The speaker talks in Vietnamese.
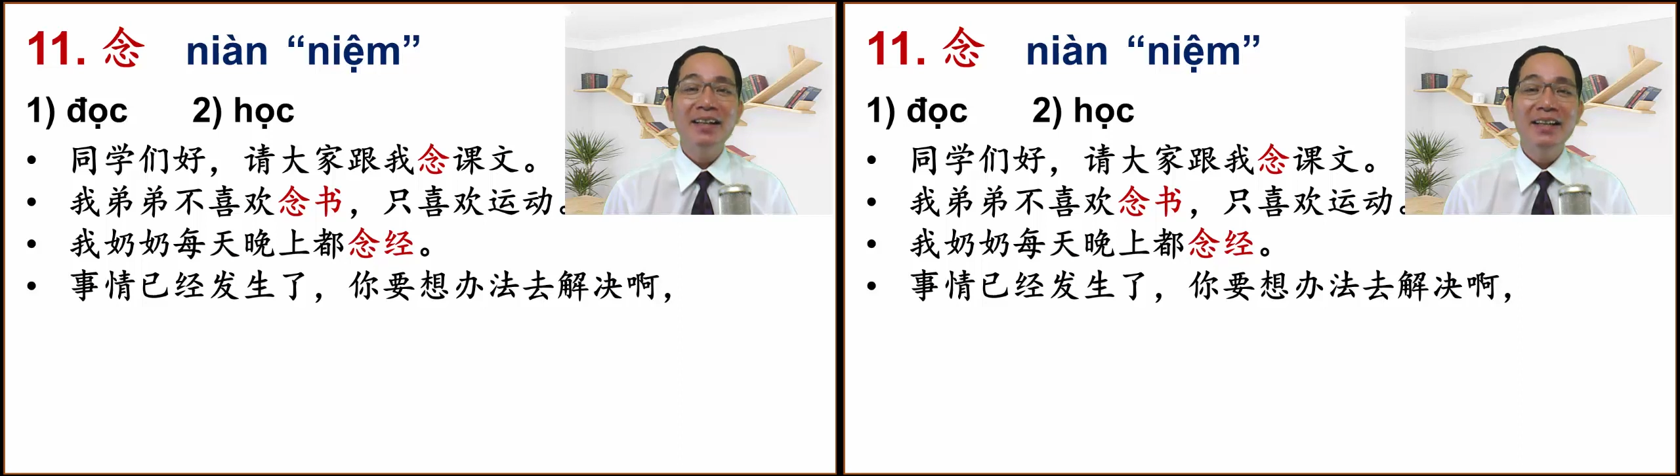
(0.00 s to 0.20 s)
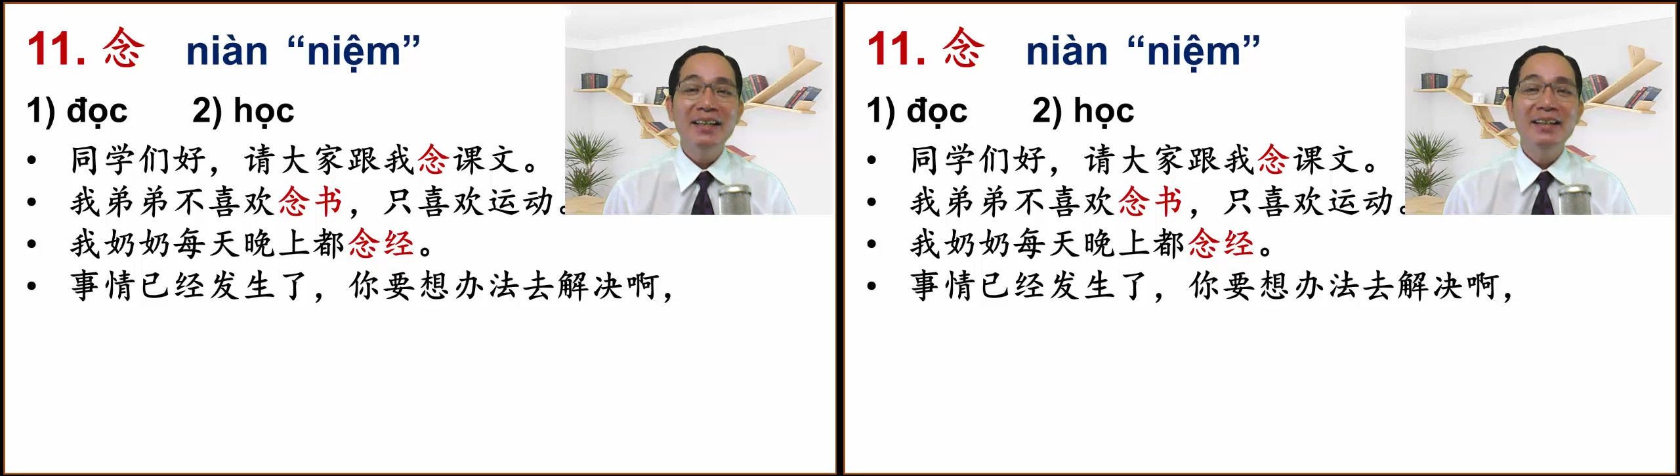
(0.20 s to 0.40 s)

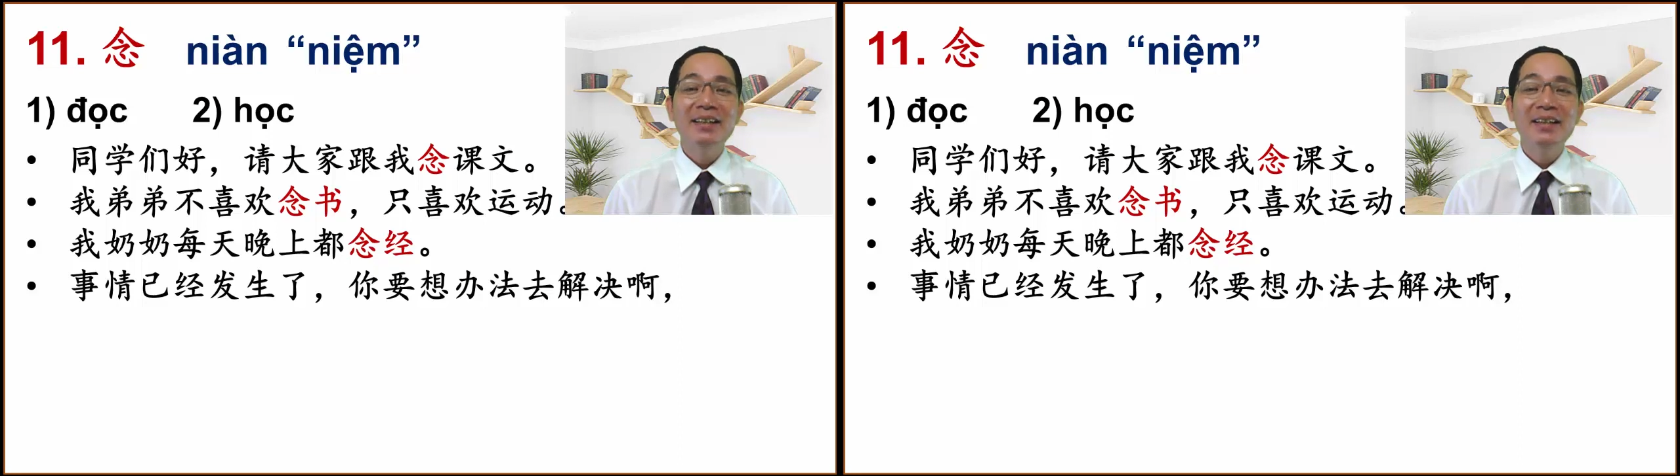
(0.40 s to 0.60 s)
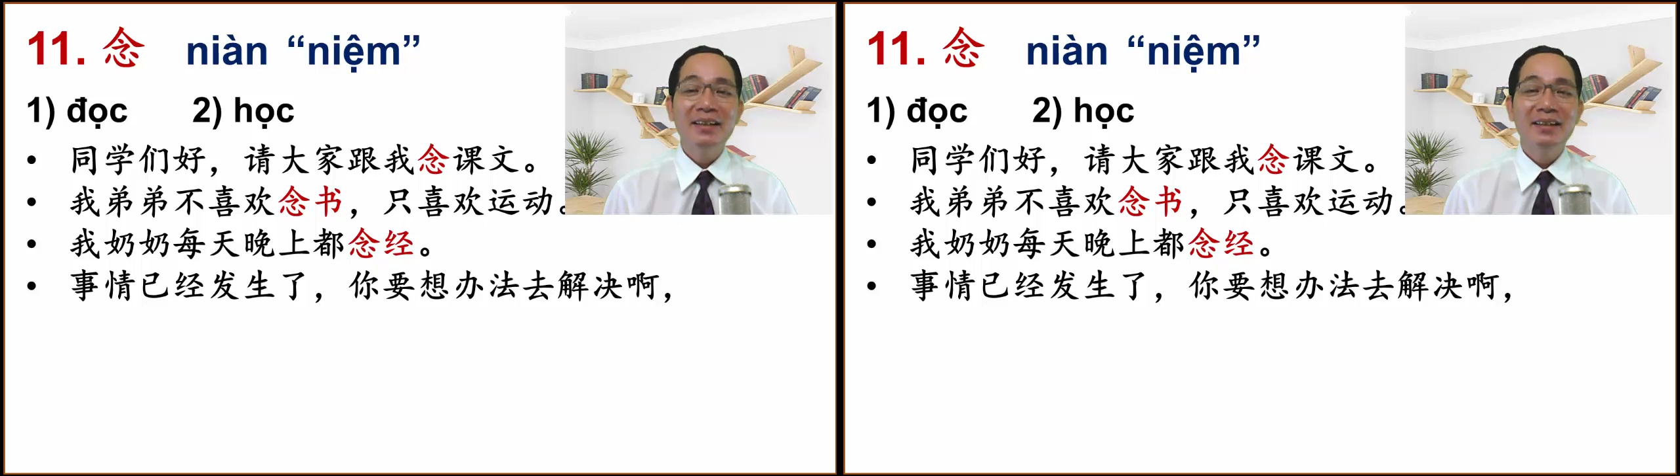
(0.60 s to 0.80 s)
là đi
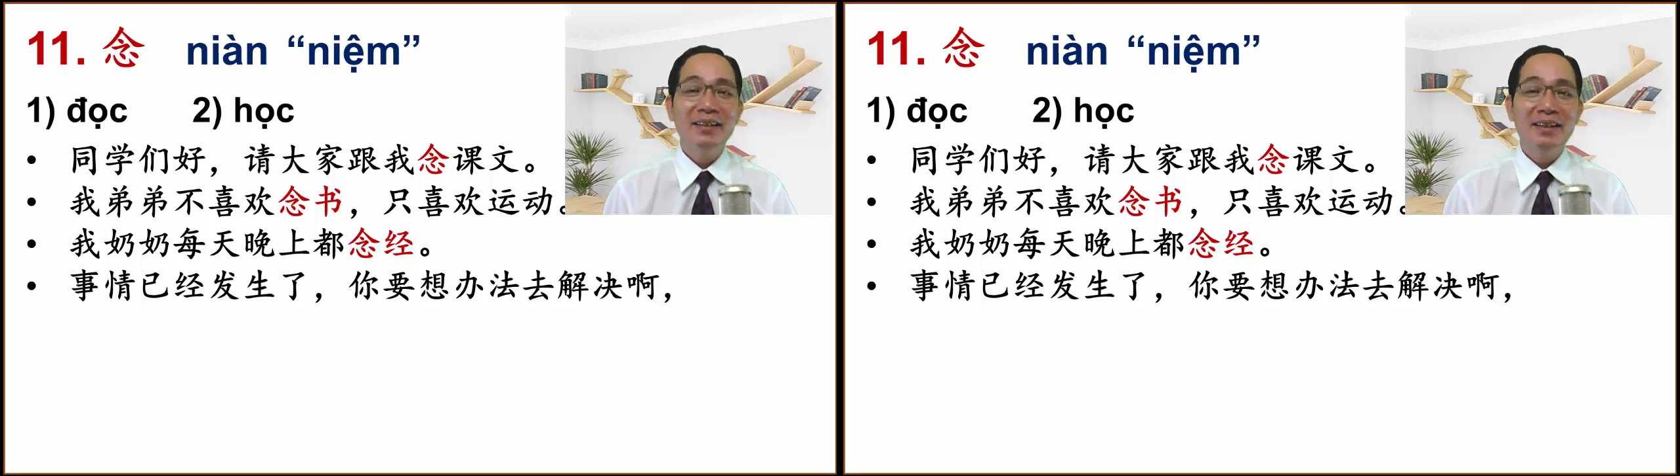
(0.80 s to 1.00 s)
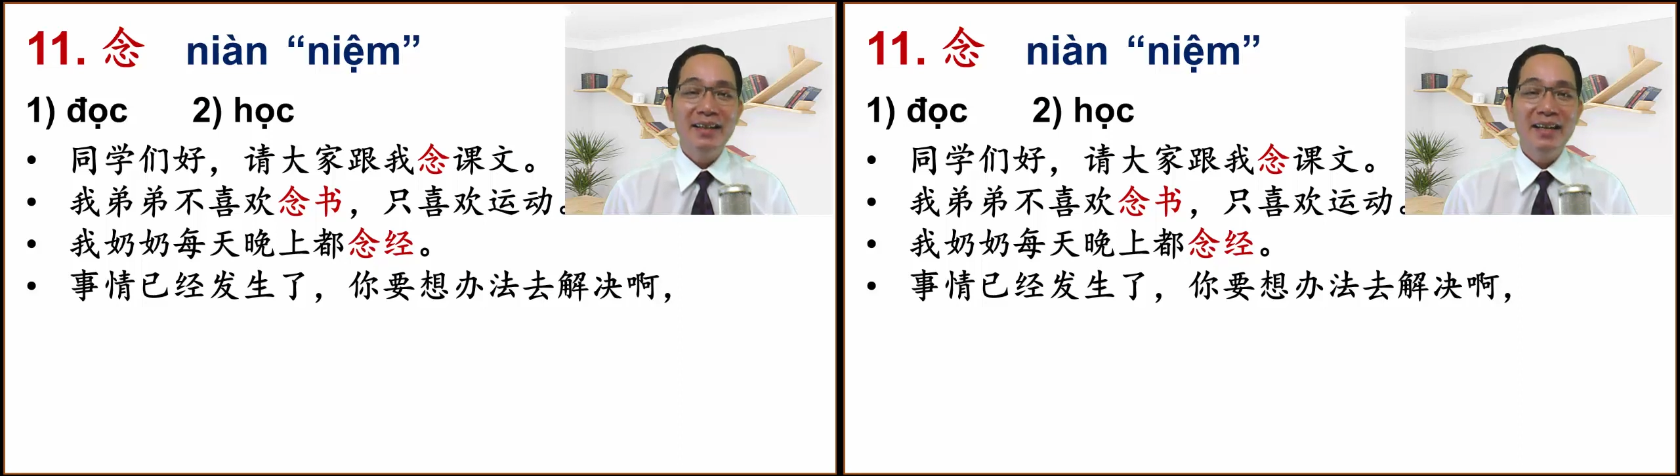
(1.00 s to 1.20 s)

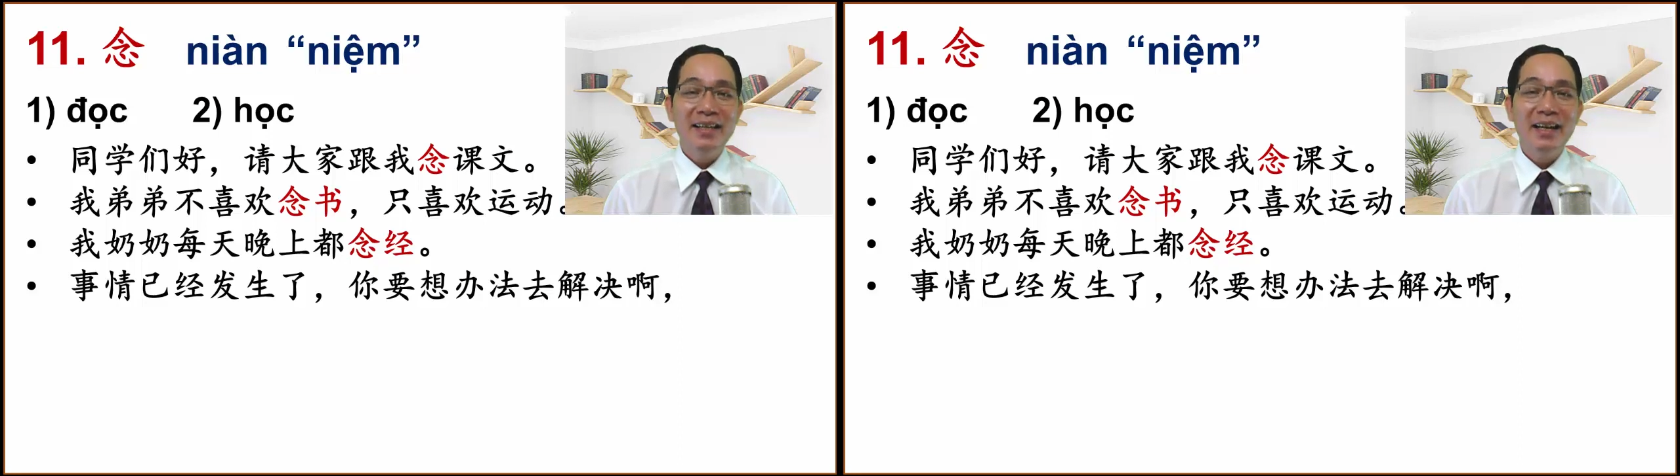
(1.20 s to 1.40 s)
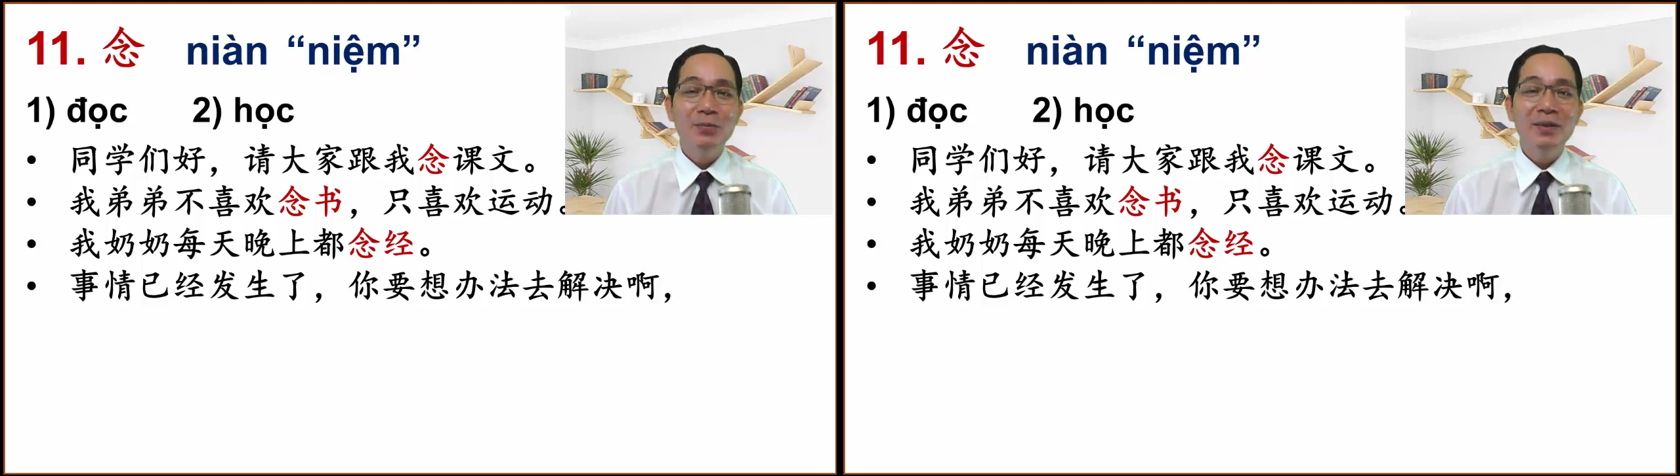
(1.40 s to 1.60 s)
dịch là để
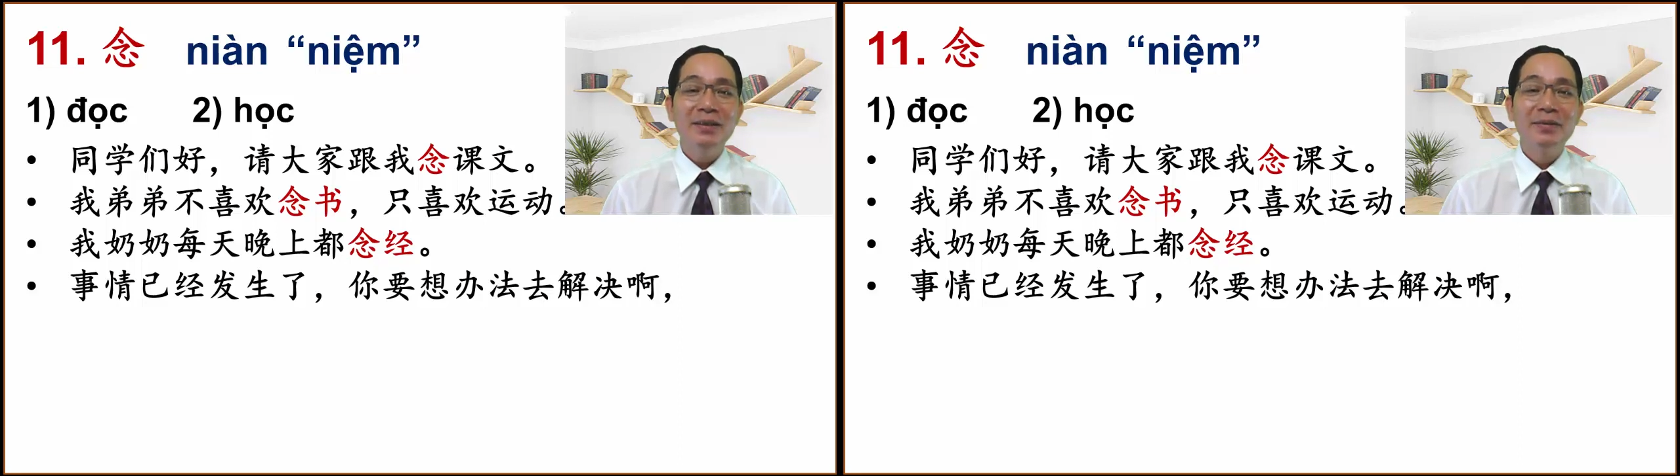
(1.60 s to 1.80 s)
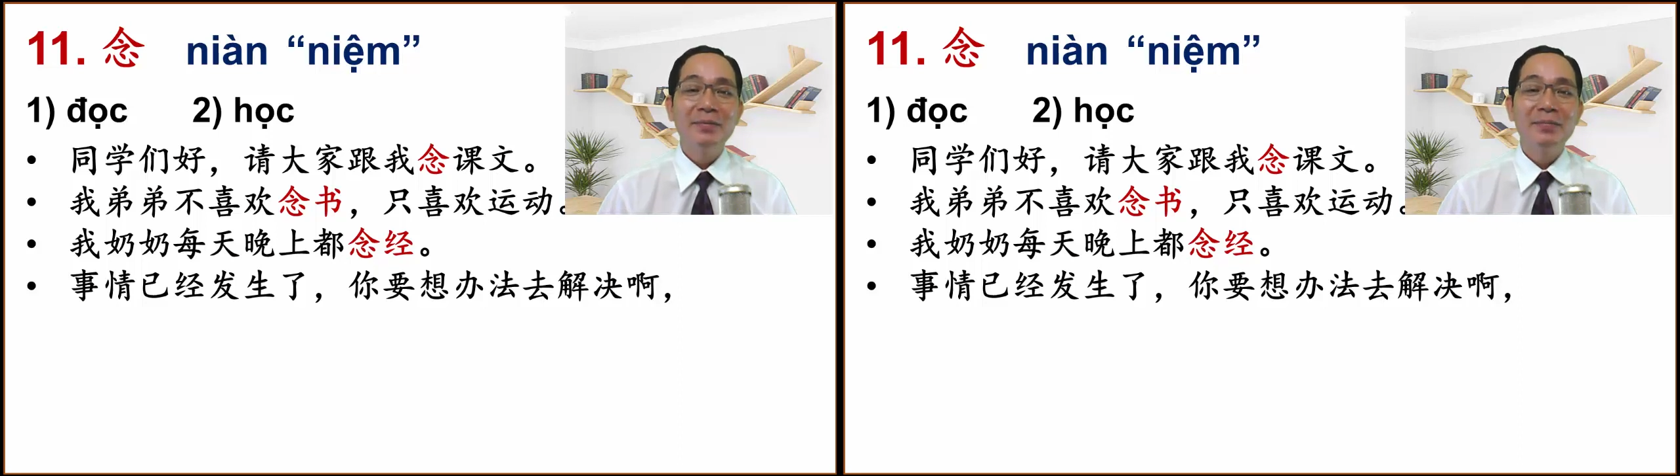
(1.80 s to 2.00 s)
giải quyết